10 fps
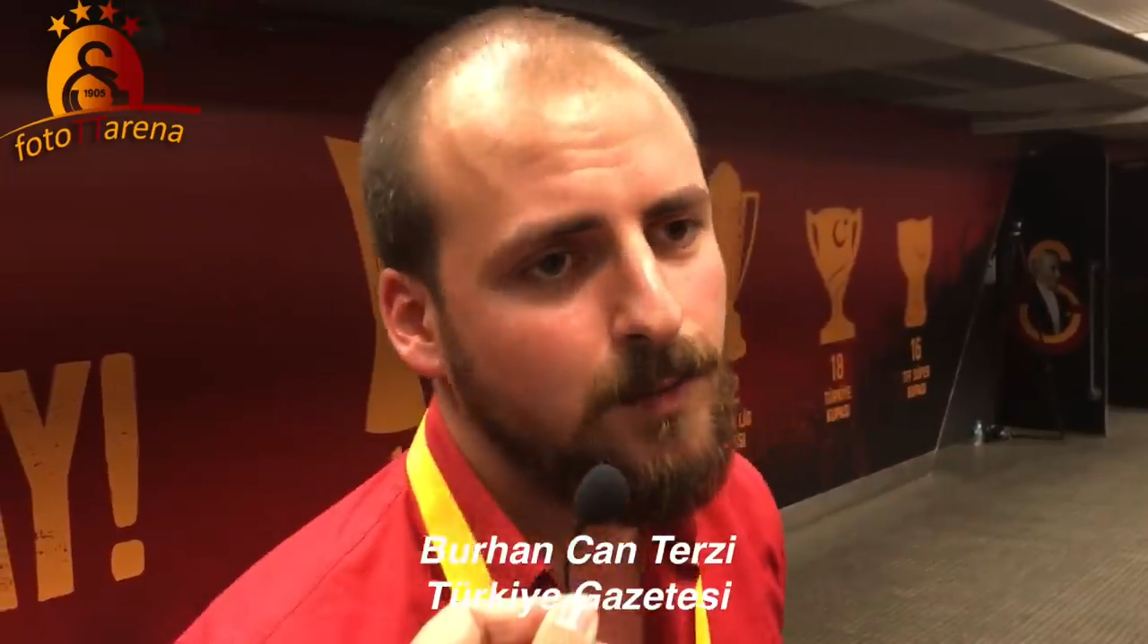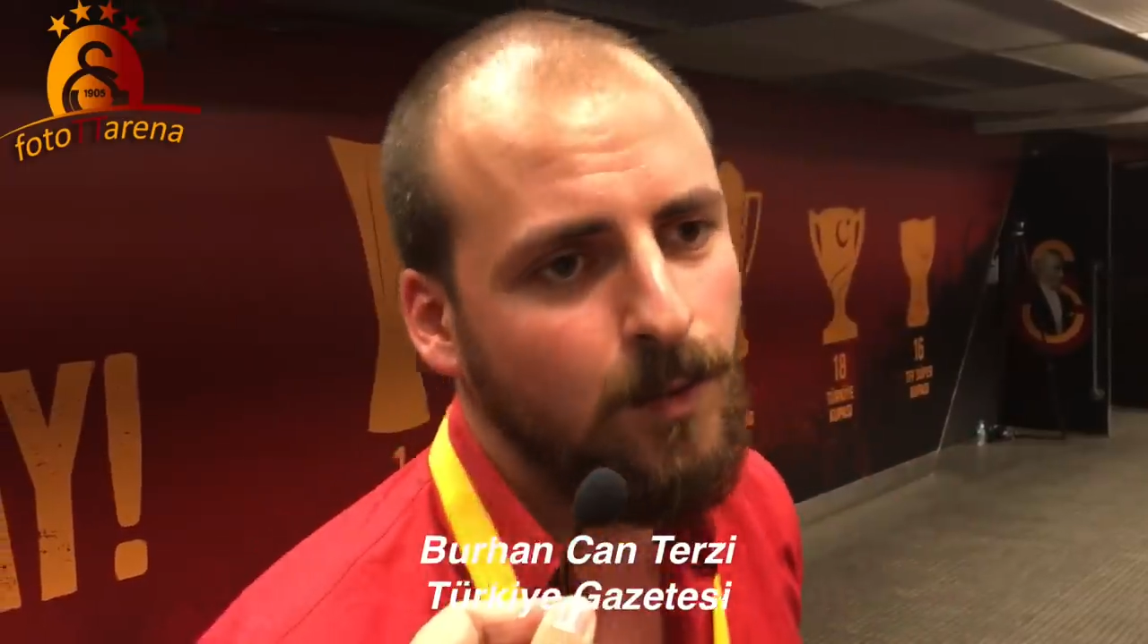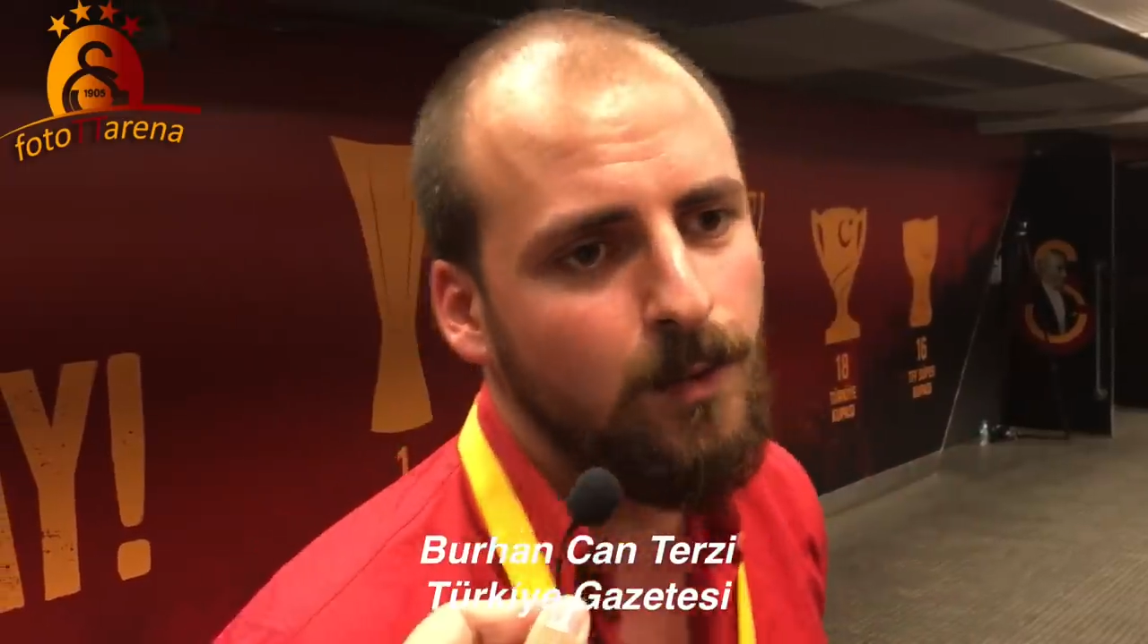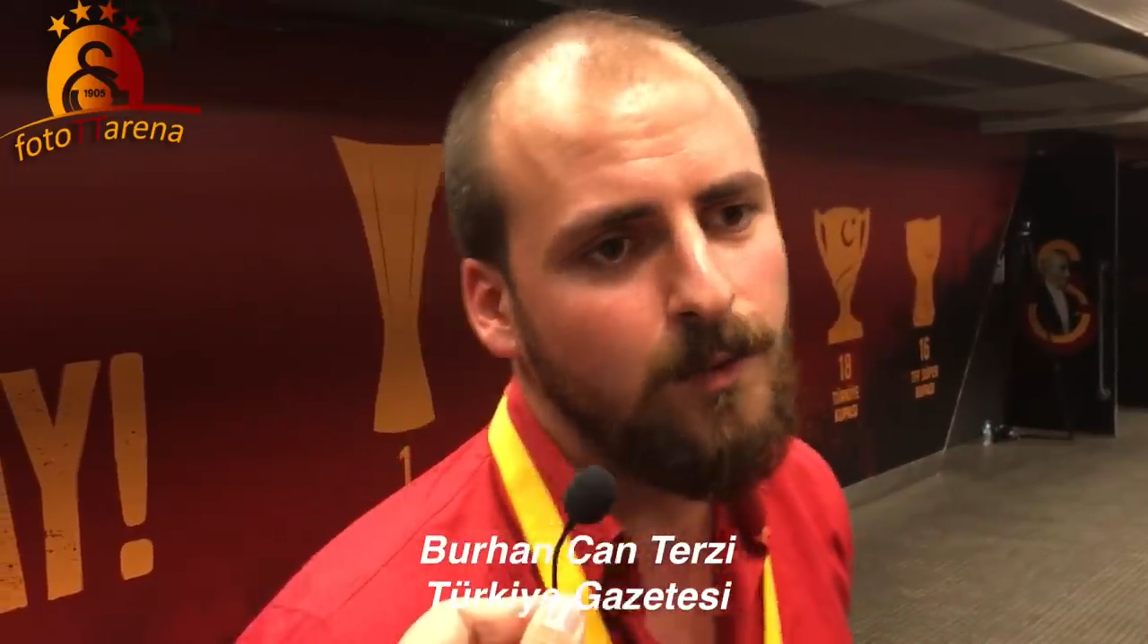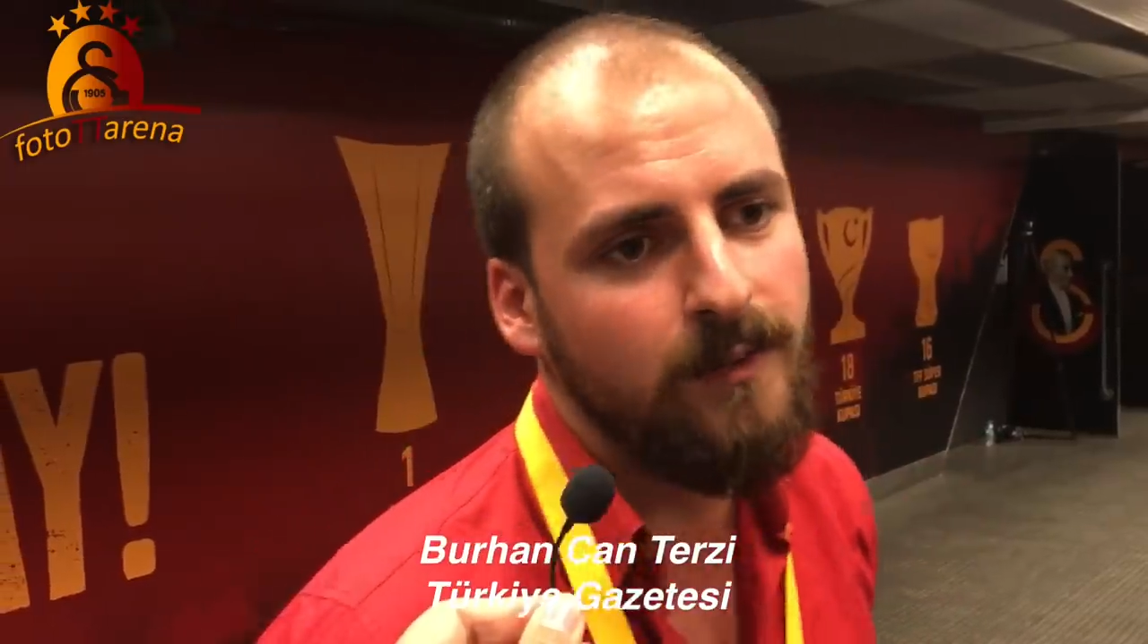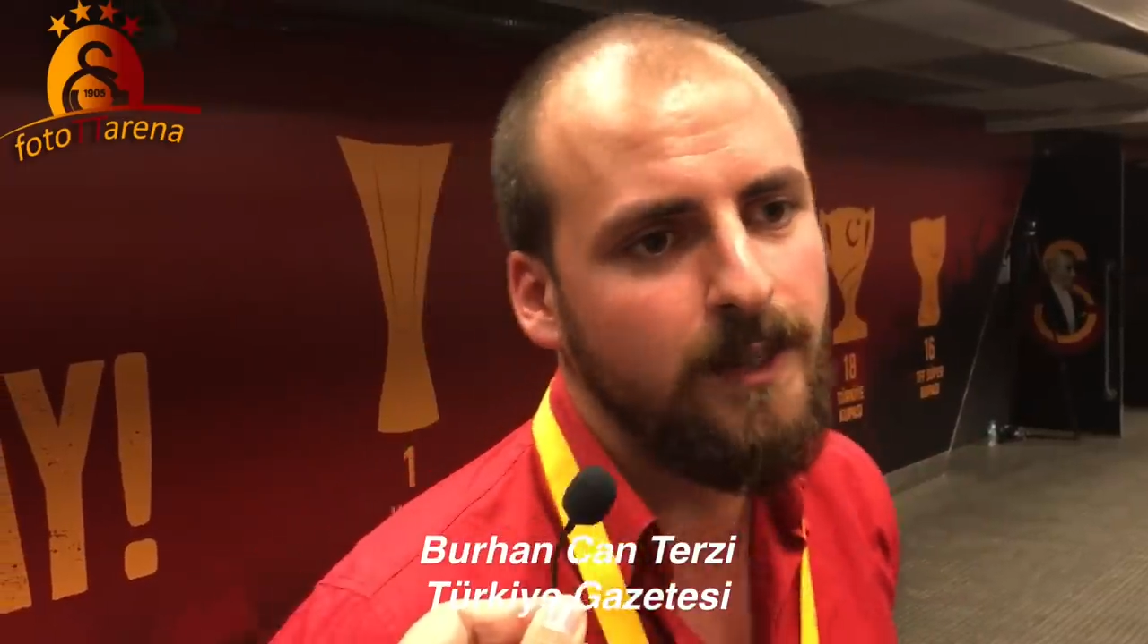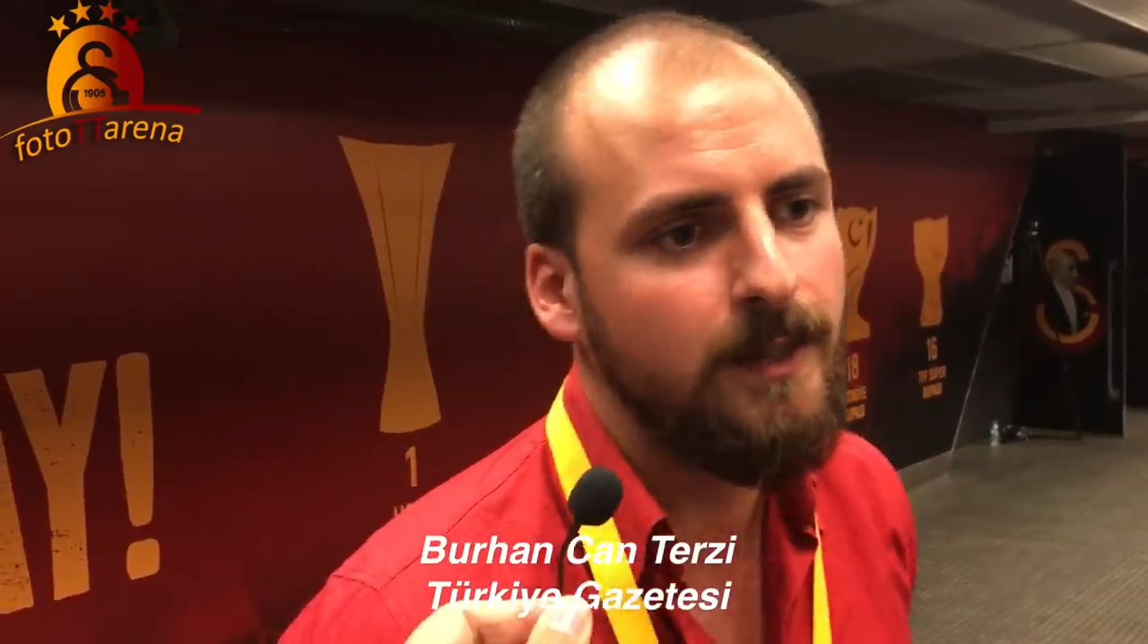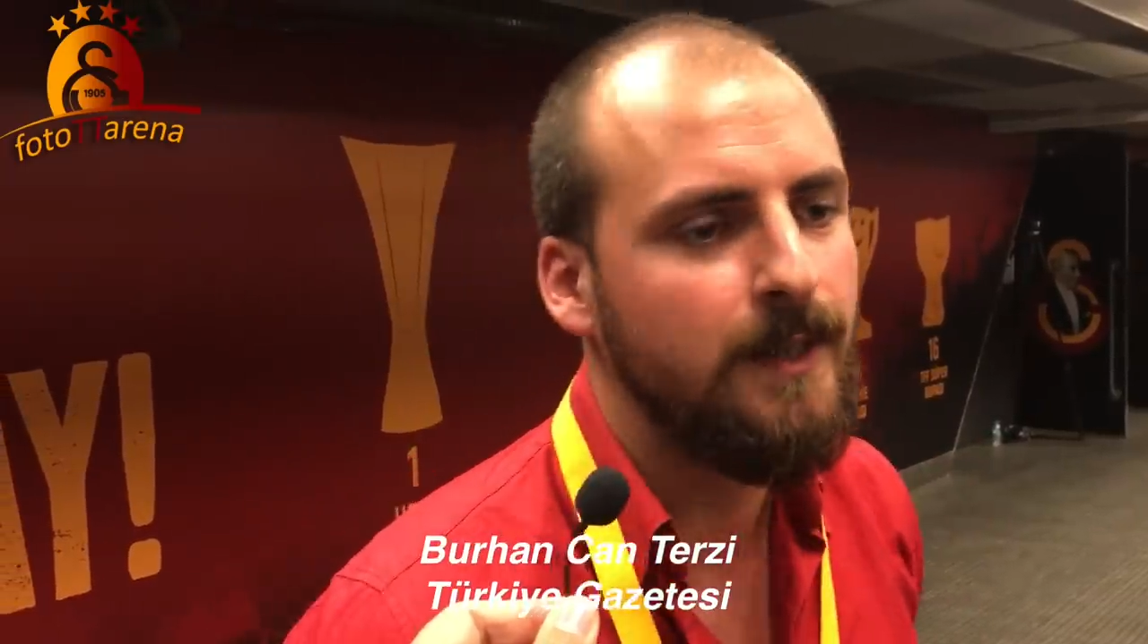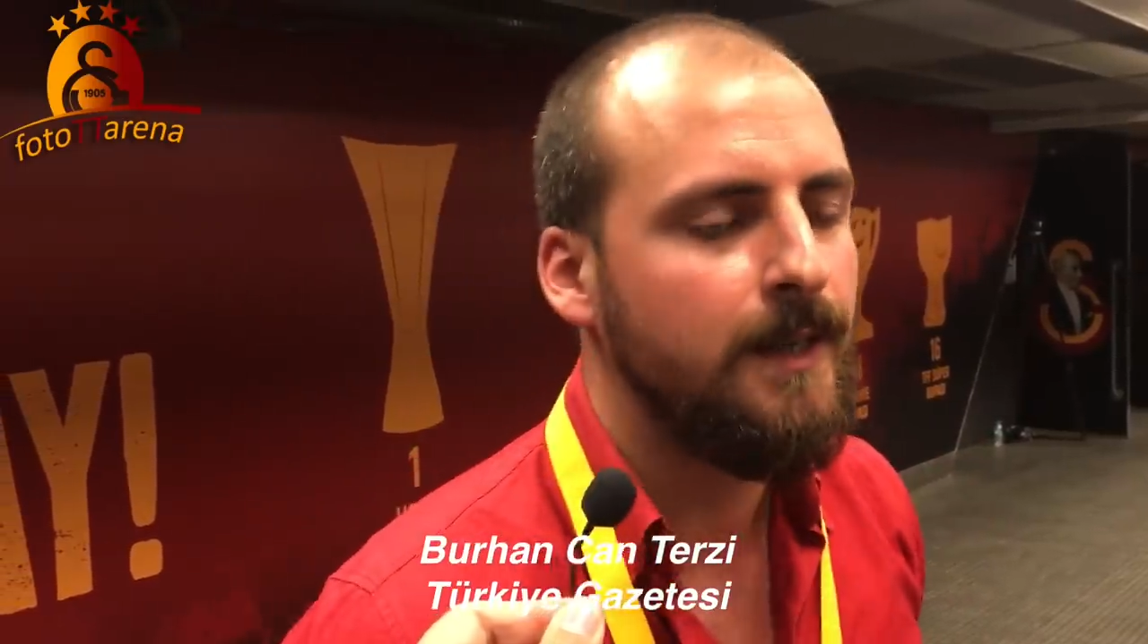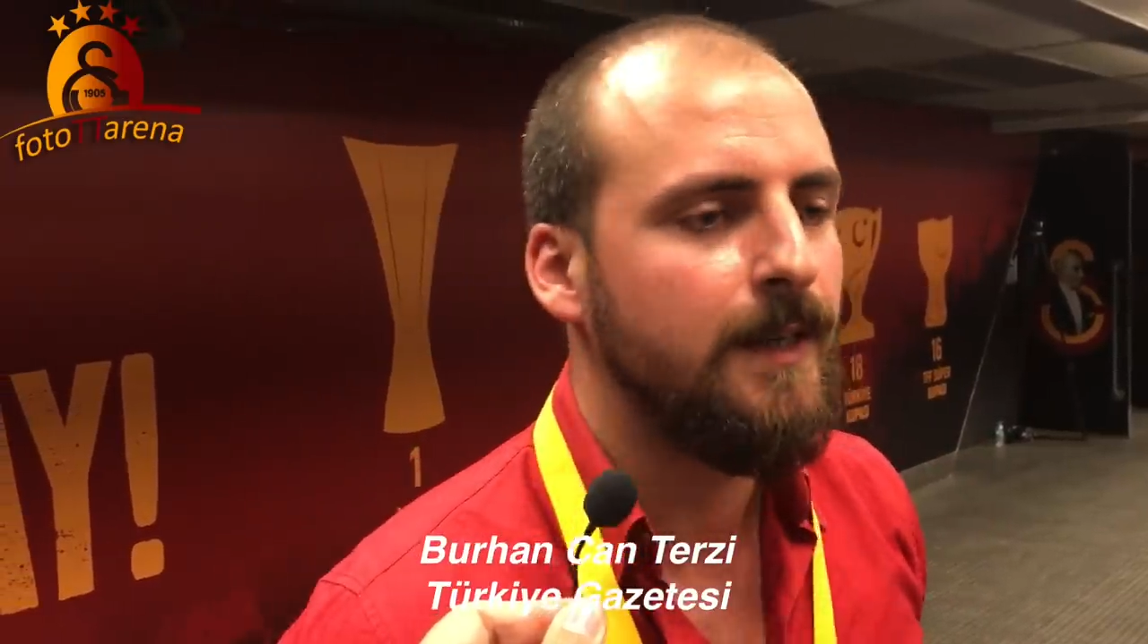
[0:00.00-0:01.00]
gol ve
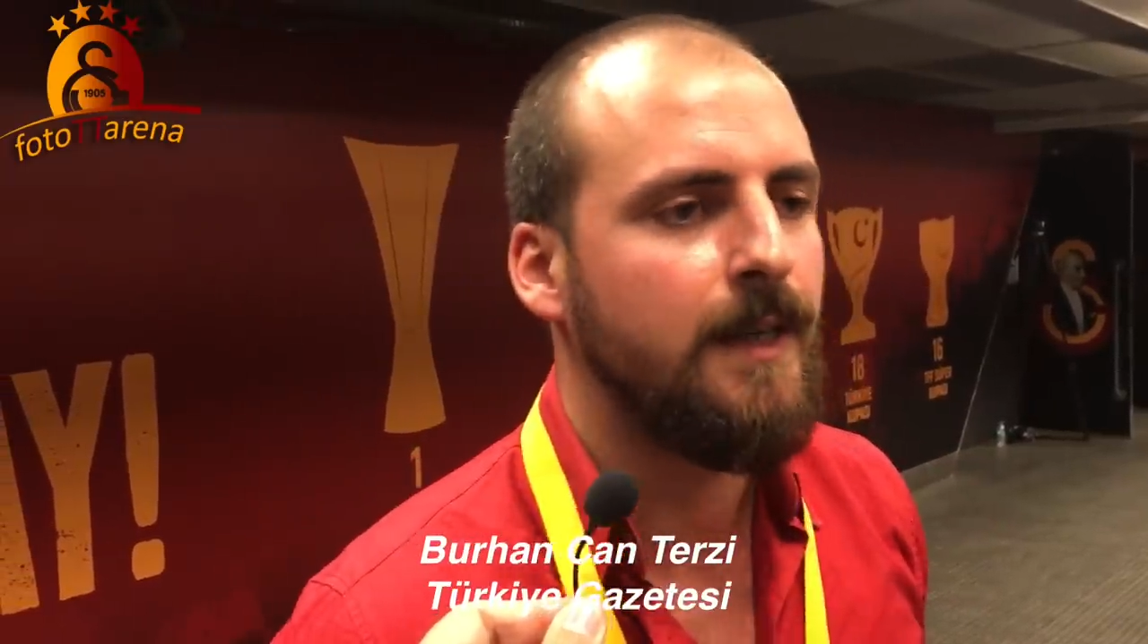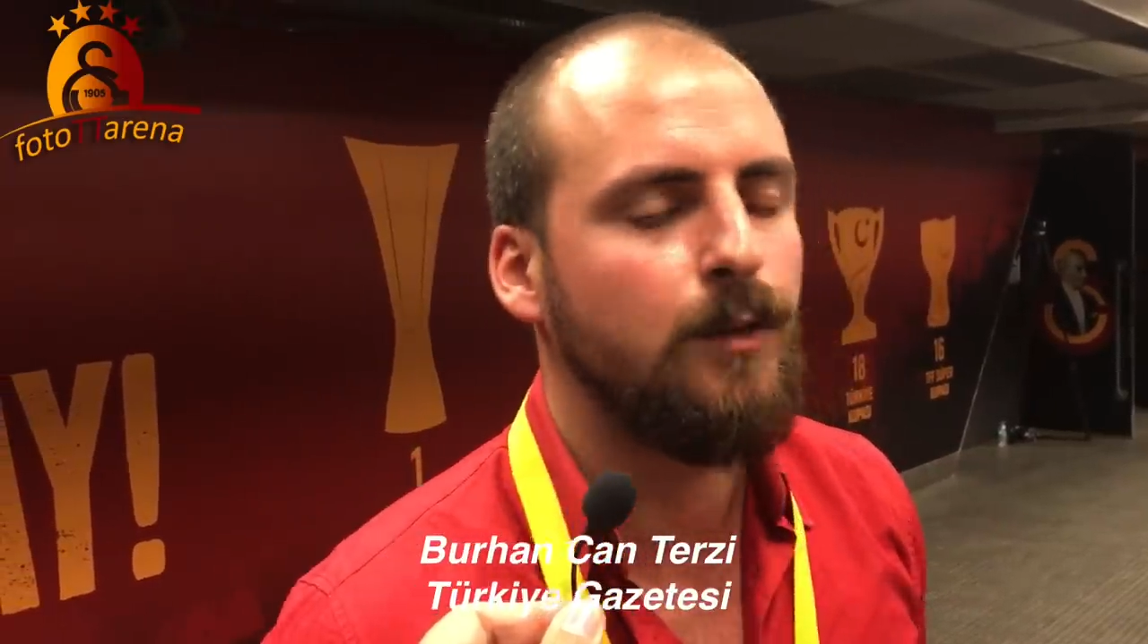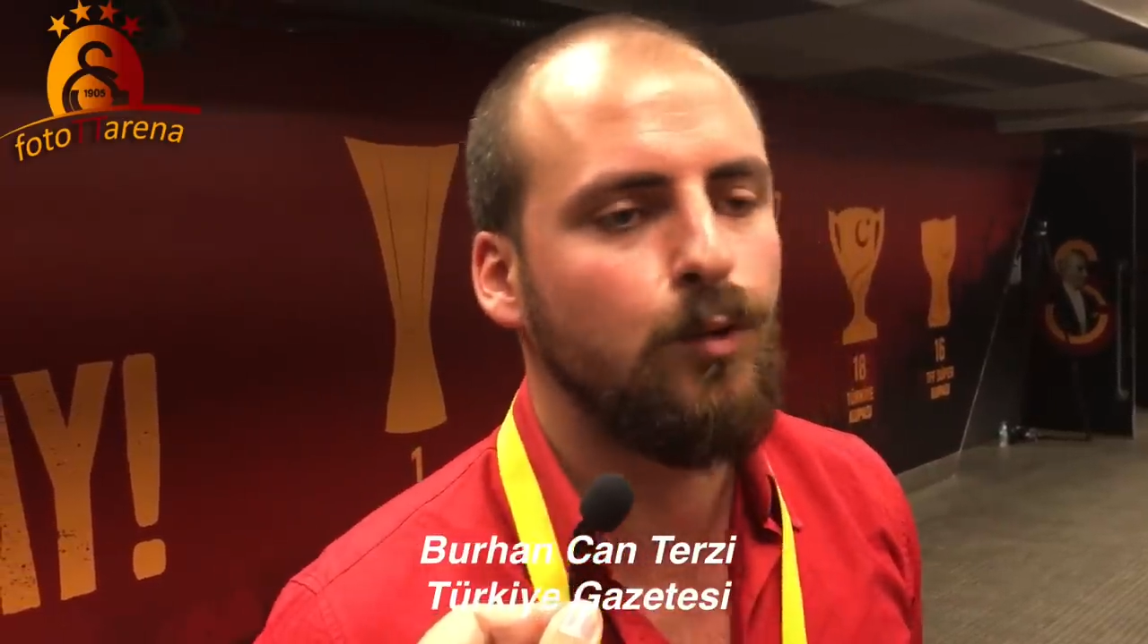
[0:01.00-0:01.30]
hani